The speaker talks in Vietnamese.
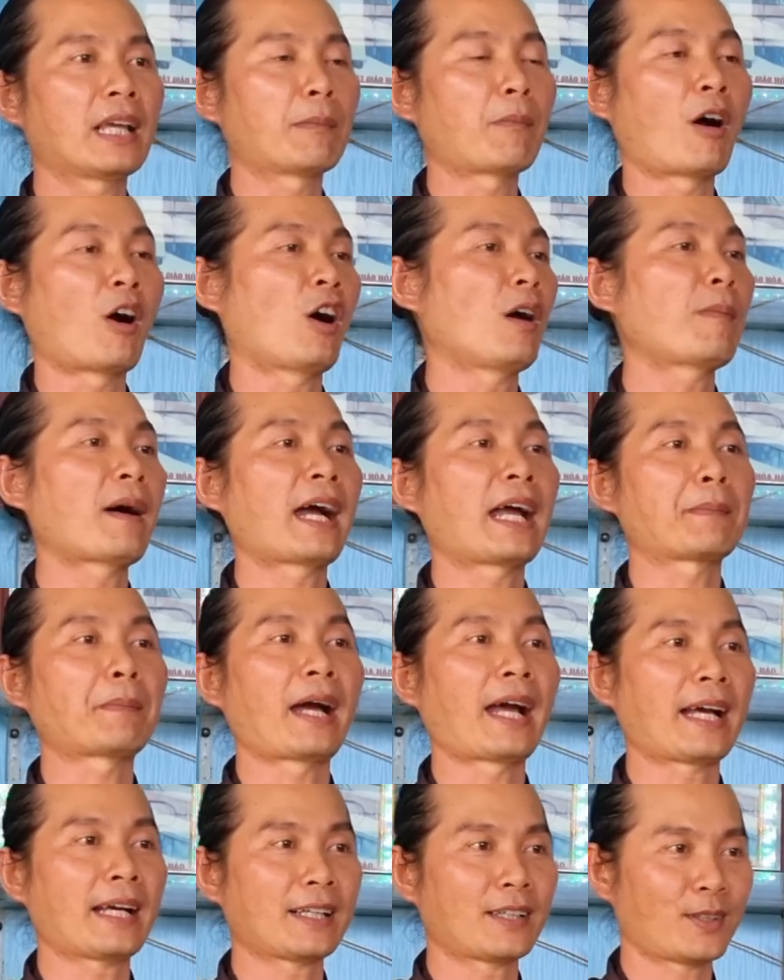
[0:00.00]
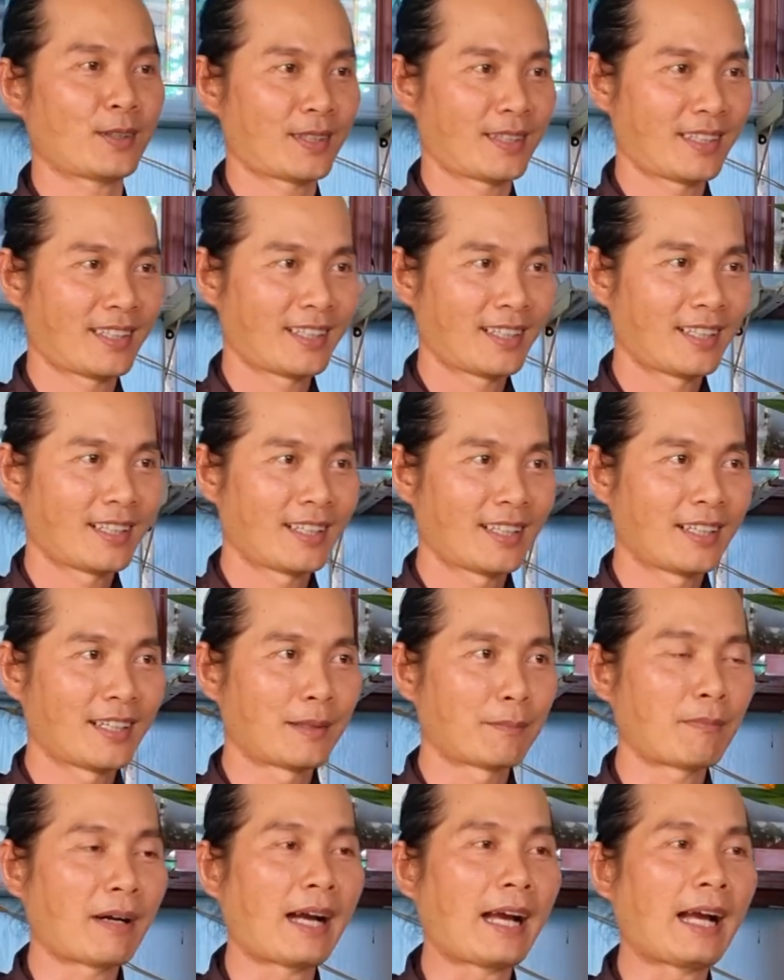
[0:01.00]
giờ bỏ bài bản rồi
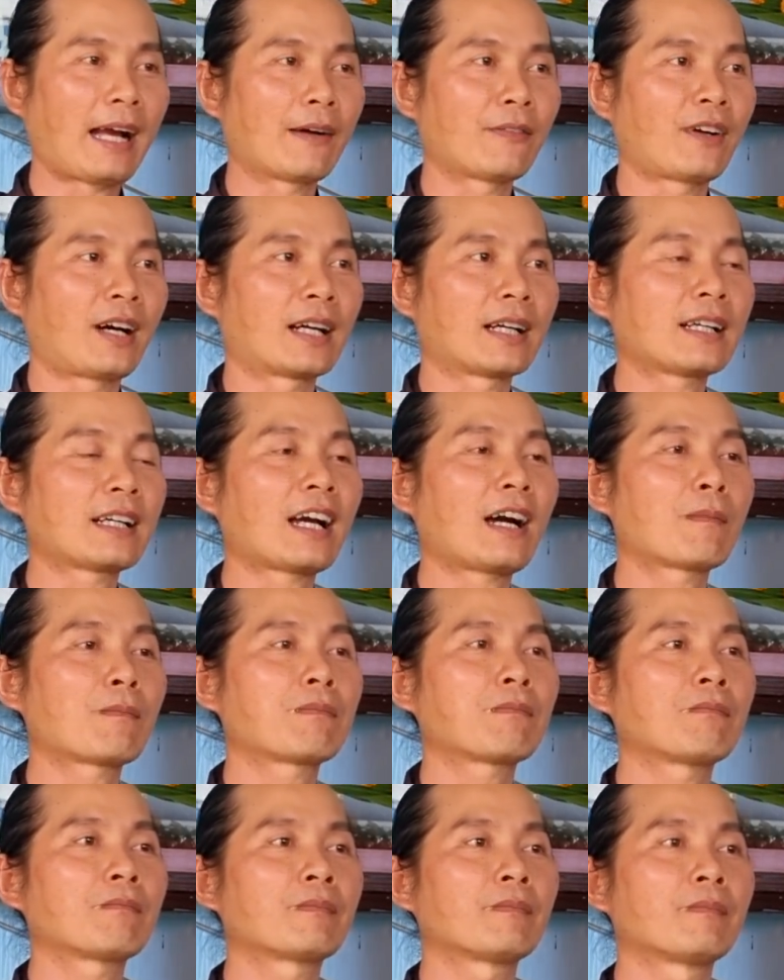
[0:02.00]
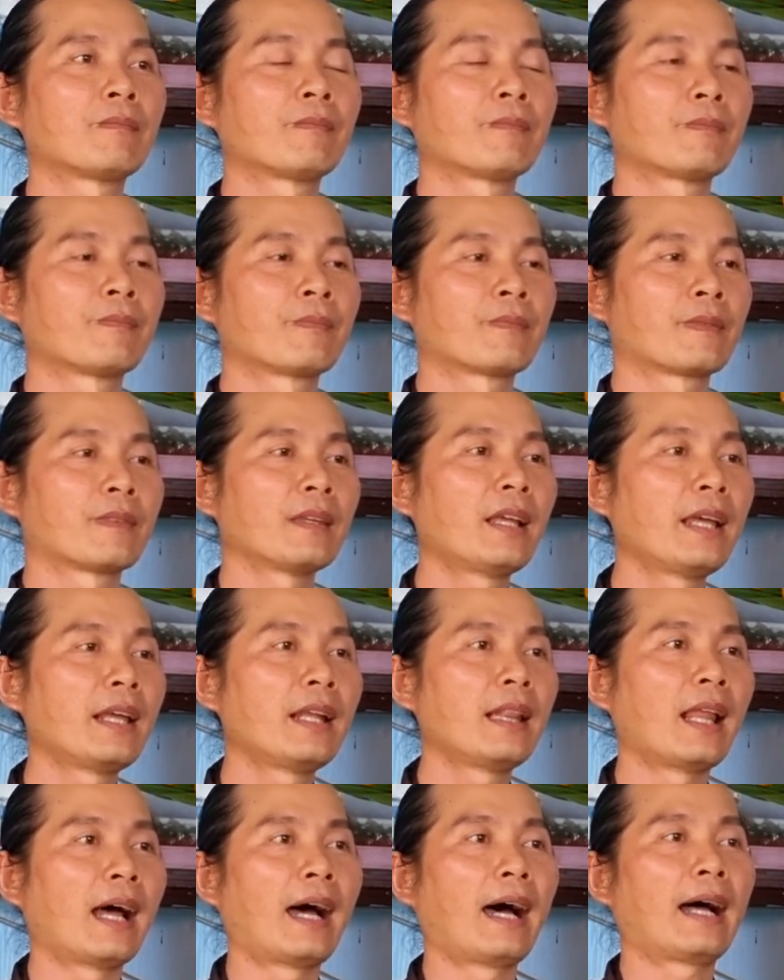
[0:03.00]
mà vẫn không
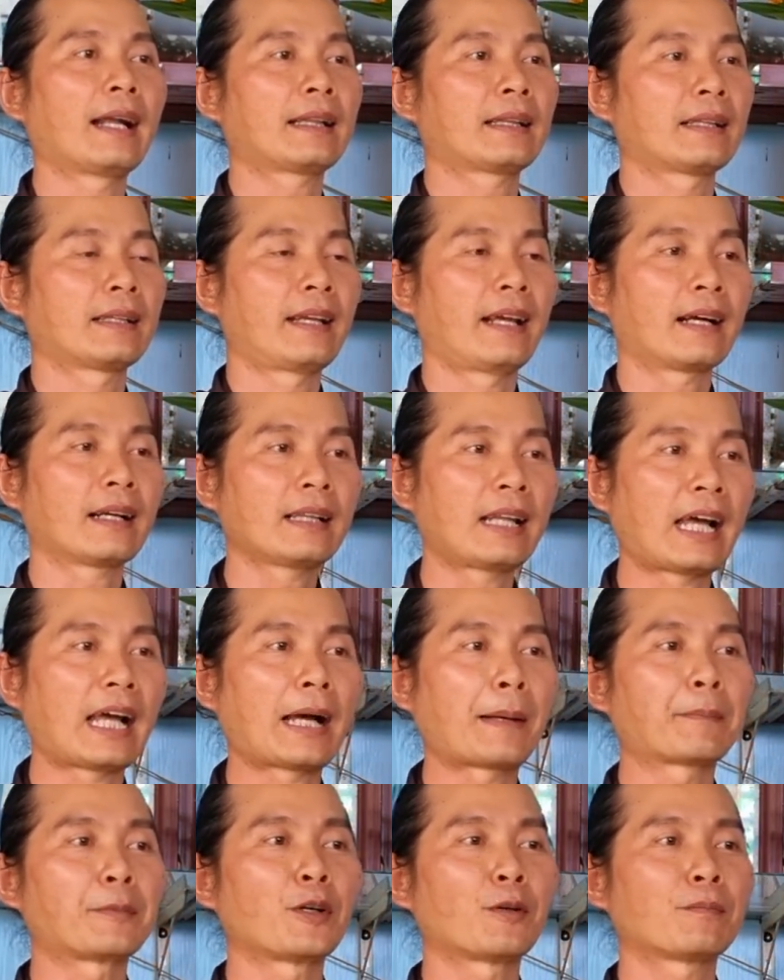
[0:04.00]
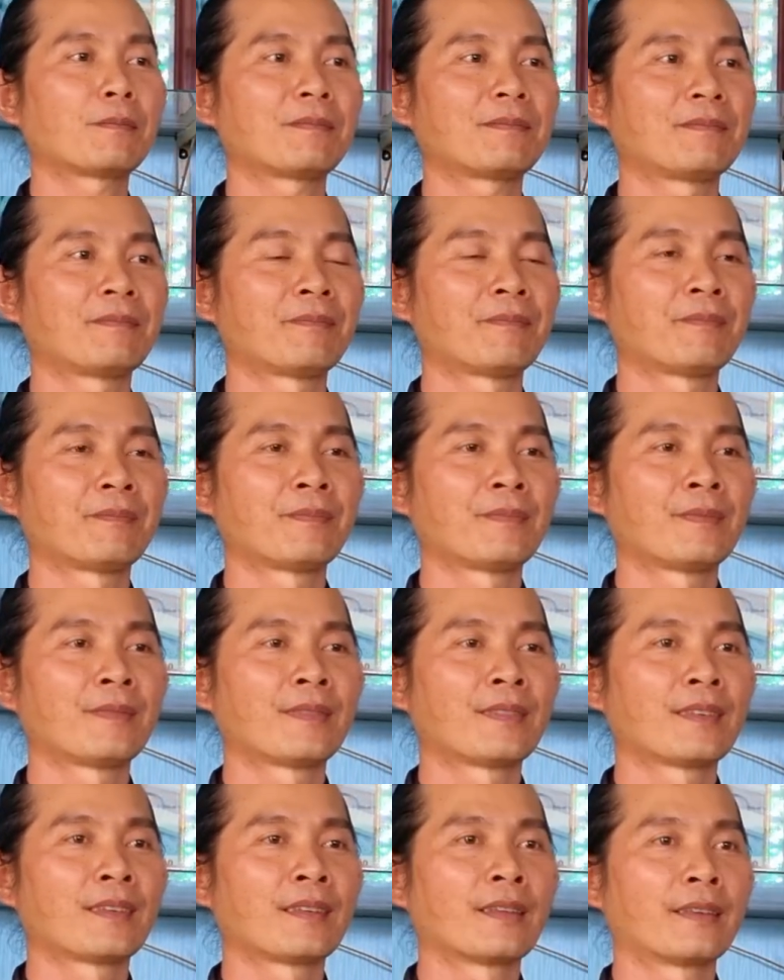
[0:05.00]
đi lệch, vẫn làm đúng.
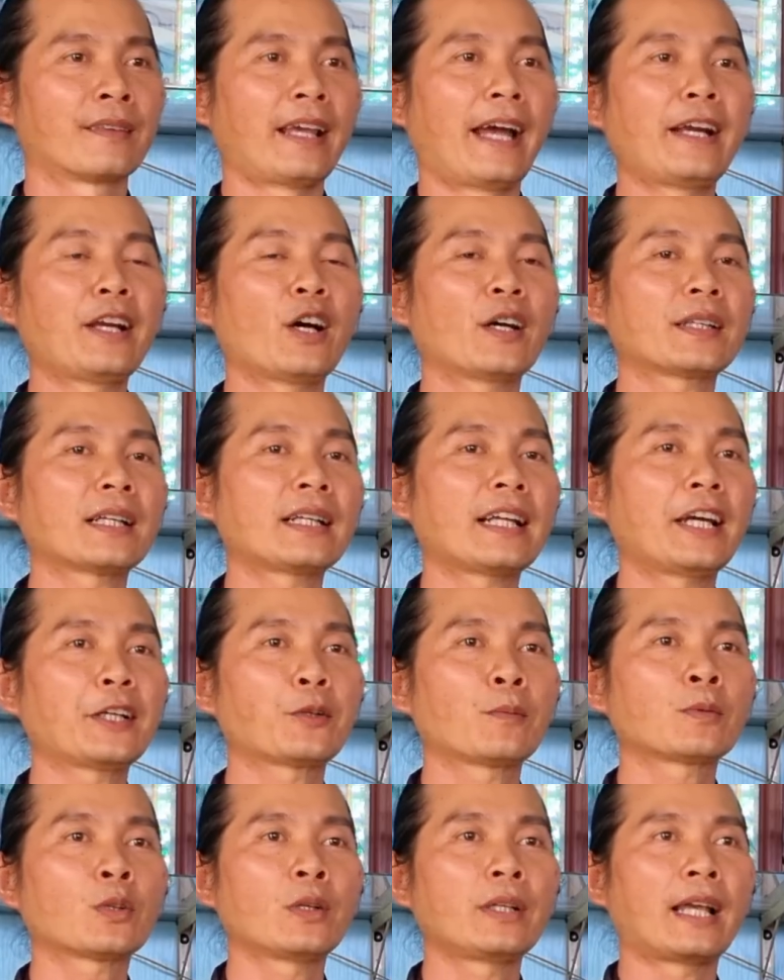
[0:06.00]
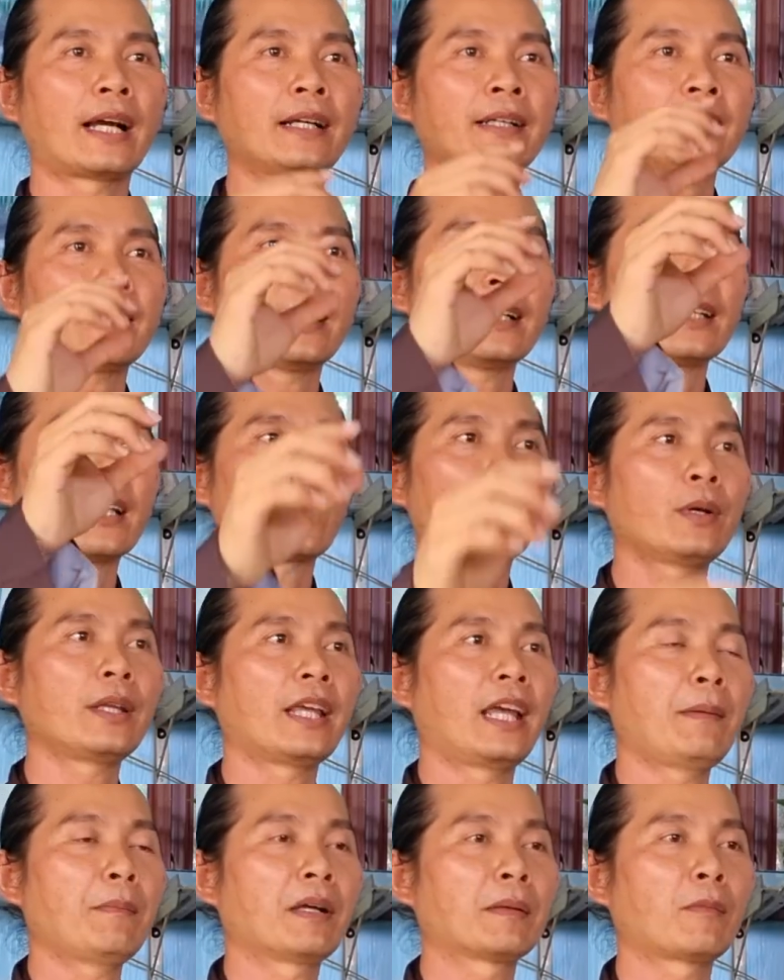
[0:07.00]
Để nói tới đây chúng tôi dẫn chứng cho quý
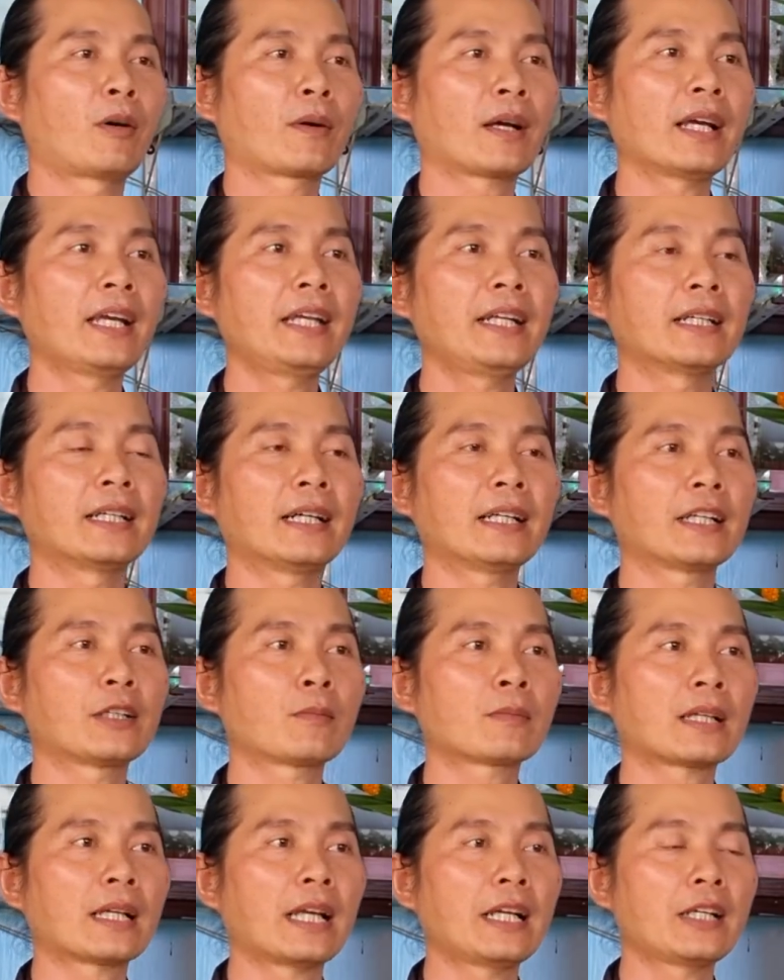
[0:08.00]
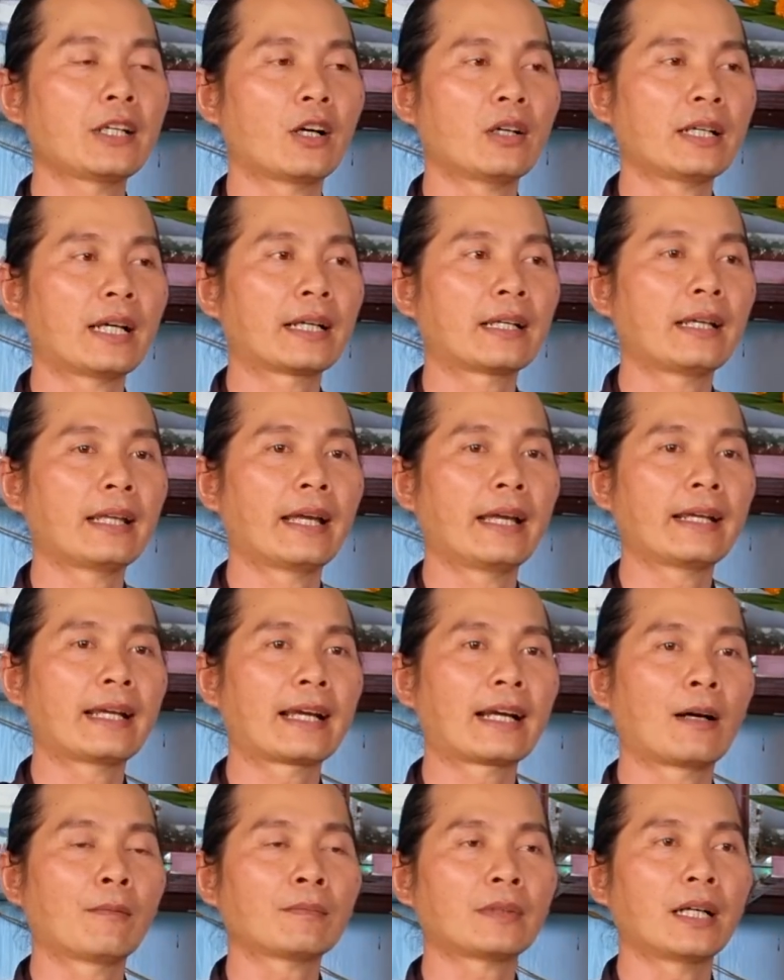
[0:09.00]
vị mình một cái ý nữa để chúng ta thấy rõ ràng như vậy.
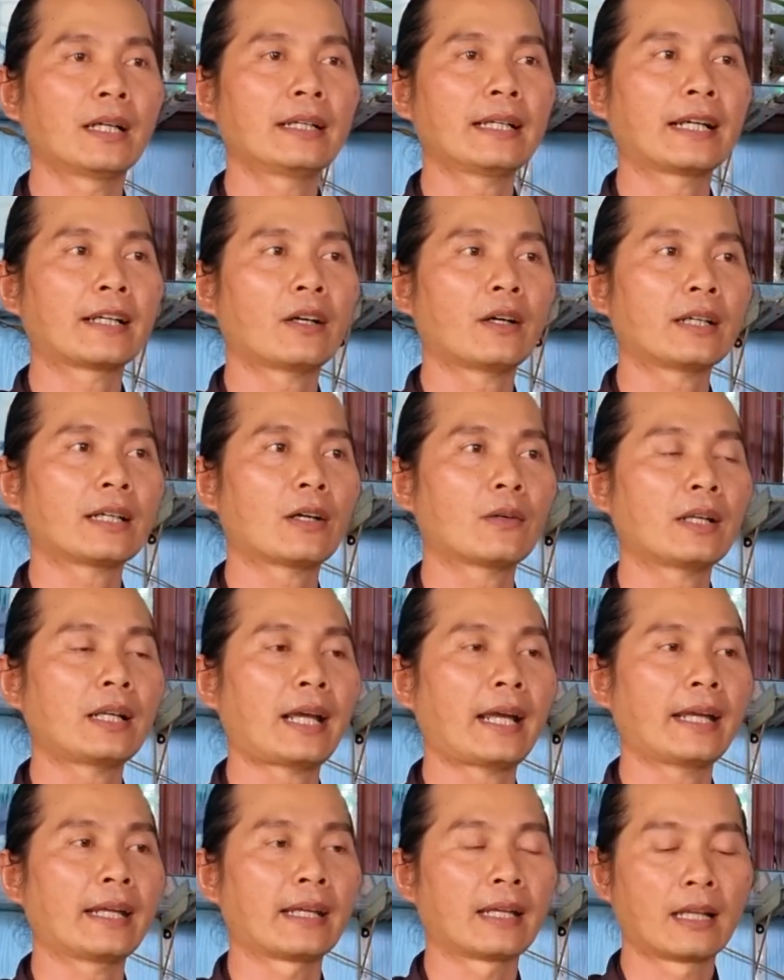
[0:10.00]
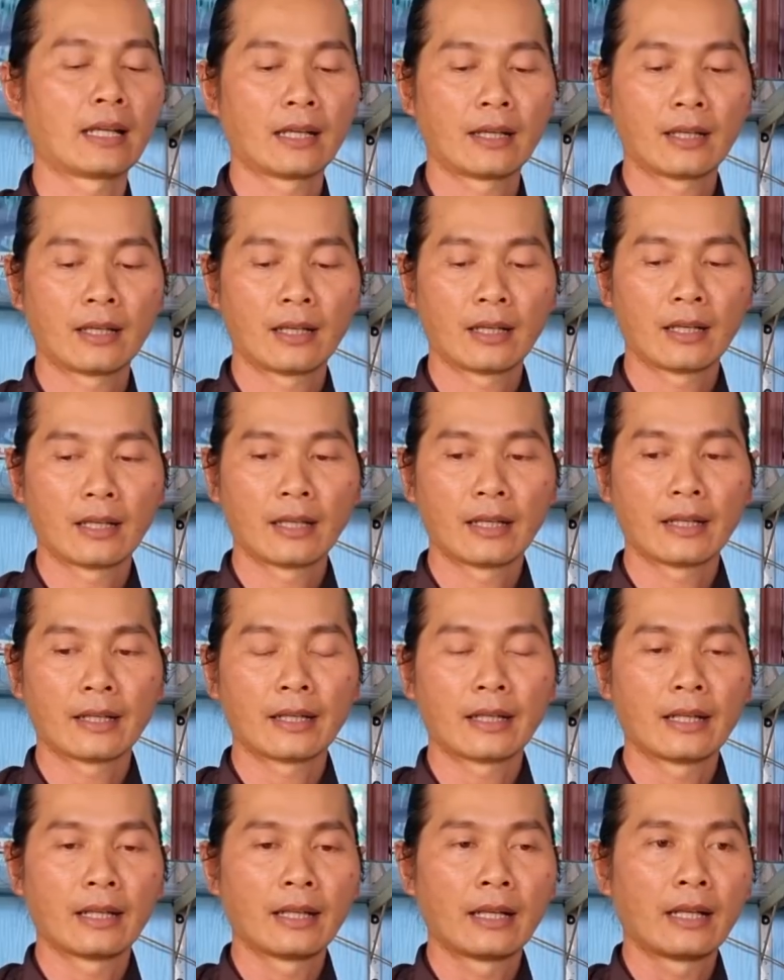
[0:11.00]
Ngài Khổng Tử ngài nói câu thế này
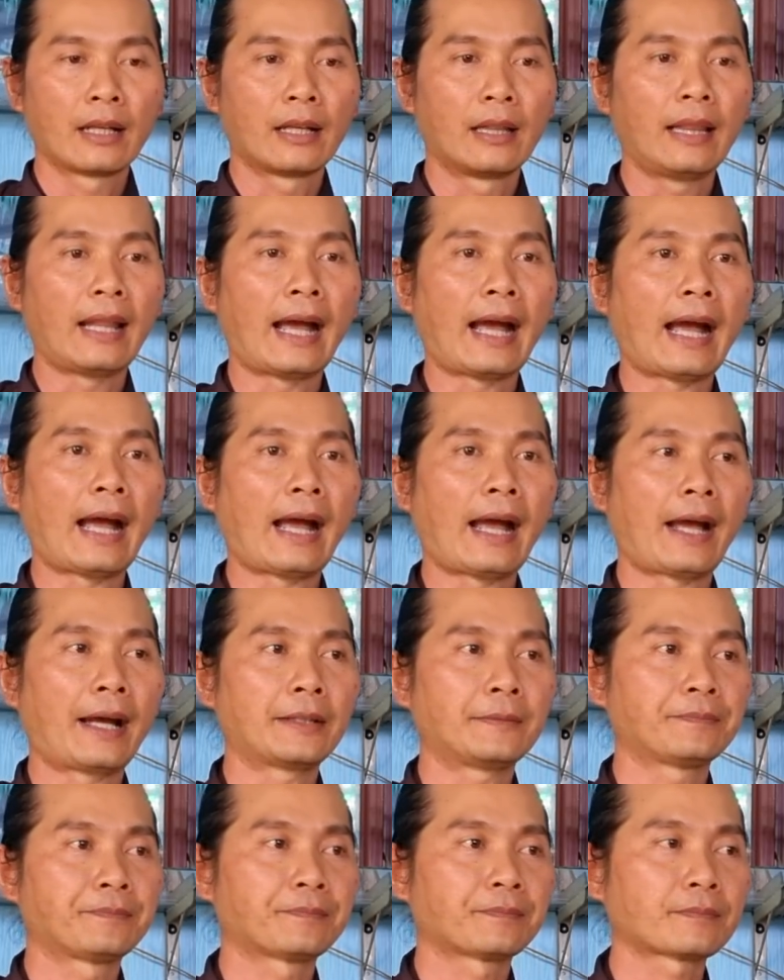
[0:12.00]
là